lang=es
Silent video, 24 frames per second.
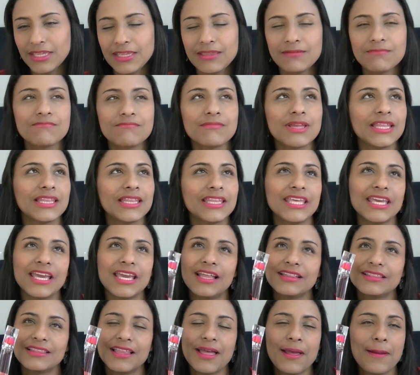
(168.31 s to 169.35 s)

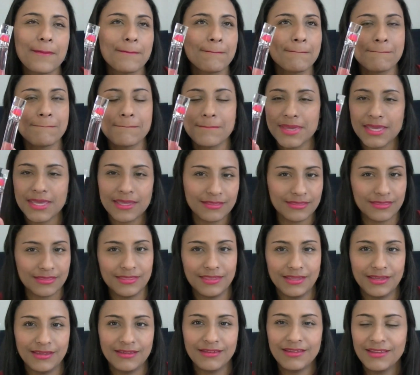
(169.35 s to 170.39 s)

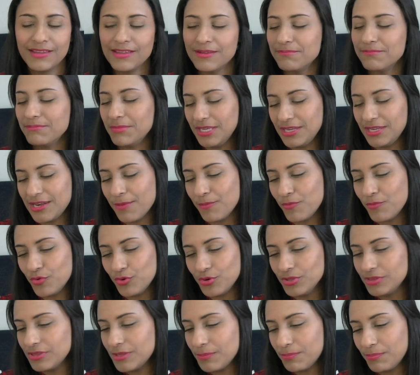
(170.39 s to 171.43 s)
inmediatamente me
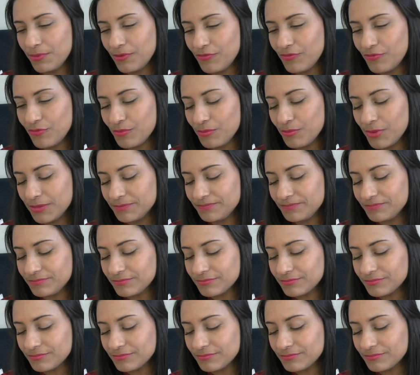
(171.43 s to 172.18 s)
enamoró este perfume.